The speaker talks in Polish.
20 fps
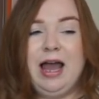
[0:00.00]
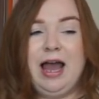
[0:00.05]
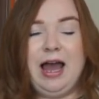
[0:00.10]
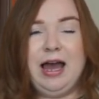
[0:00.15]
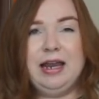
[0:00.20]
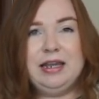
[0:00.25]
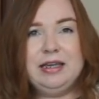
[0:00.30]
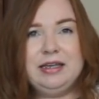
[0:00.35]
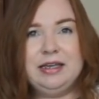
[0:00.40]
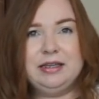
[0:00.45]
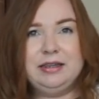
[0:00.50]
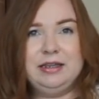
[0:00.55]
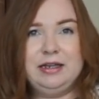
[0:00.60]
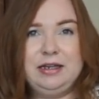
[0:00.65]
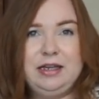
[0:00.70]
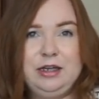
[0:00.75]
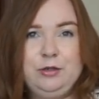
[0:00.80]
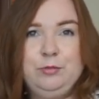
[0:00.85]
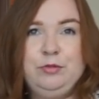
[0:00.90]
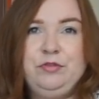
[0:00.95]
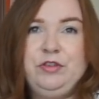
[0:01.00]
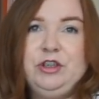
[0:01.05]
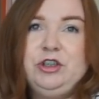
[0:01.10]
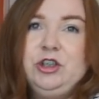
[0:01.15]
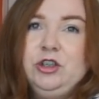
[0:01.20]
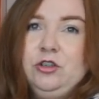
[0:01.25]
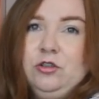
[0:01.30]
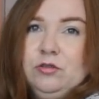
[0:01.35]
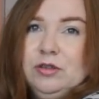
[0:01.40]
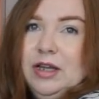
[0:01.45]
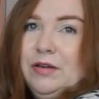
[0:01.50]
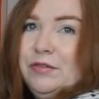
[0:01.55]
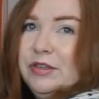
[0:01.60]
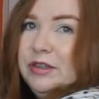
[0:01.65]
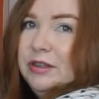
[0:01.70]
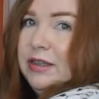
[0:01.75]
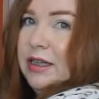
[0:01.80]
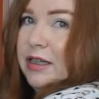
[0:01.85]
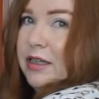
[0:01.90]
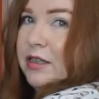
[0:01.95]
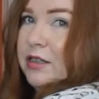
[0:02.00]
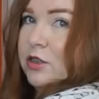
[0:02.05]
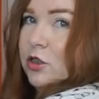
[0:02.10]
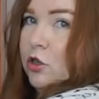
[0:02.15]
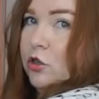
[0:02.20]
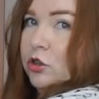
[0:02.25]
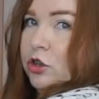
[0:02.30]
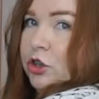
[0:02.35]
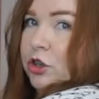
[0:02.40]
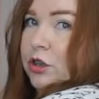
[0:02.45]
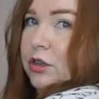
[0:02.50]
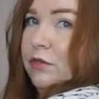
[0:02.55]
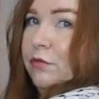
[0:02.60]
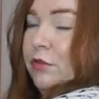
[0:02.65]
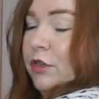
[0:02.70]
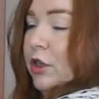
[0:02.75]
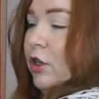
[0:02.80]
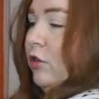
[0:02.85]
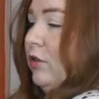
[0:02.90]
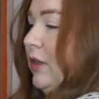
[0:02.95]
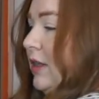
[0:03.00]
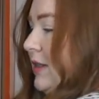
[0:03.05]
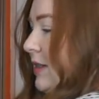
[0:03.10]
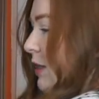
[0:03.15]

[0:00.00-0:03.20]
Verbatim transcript: ale jednak jakby wiecie, no nawet takie coś wygląda